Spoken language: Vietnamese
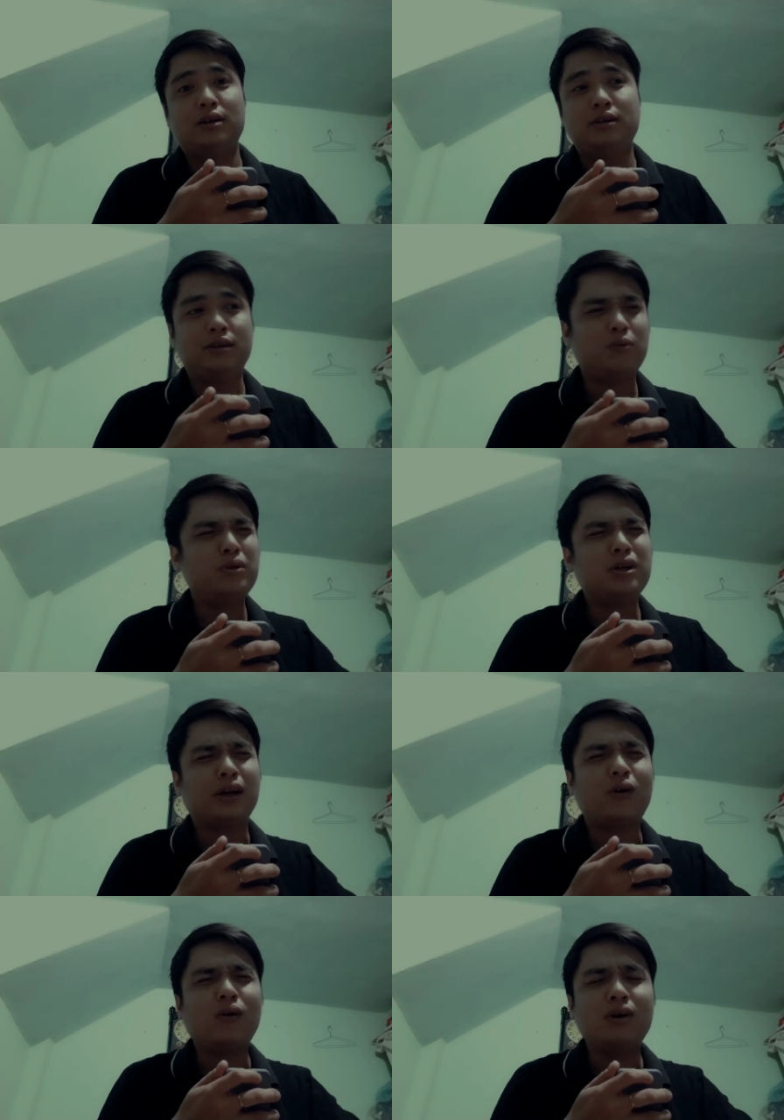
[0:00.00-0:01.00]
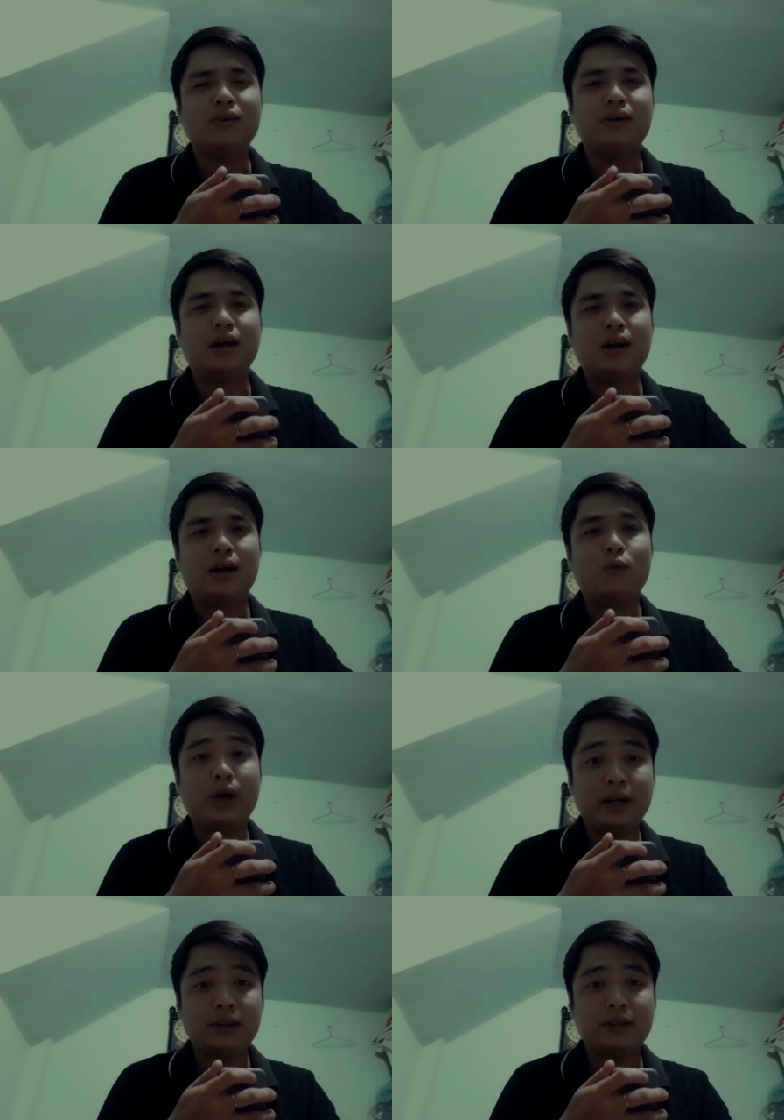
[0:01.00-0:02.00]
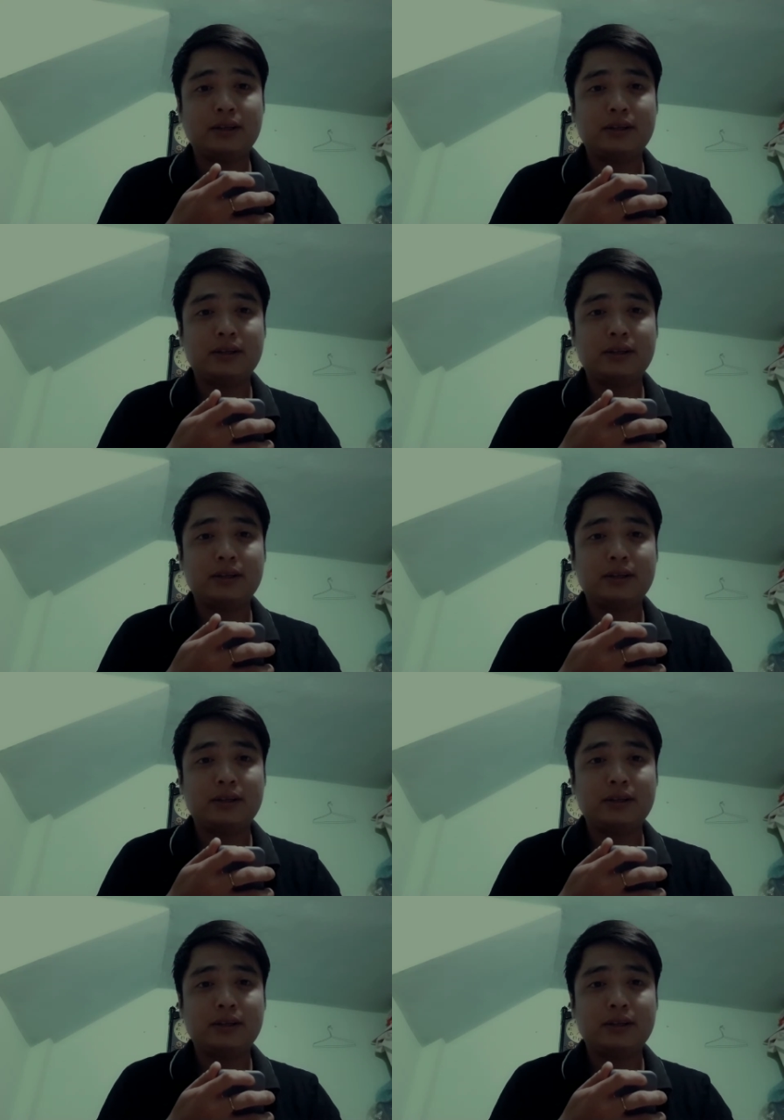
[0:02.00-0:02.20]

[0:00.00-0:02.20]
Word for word: cũng như là có người ở lại quán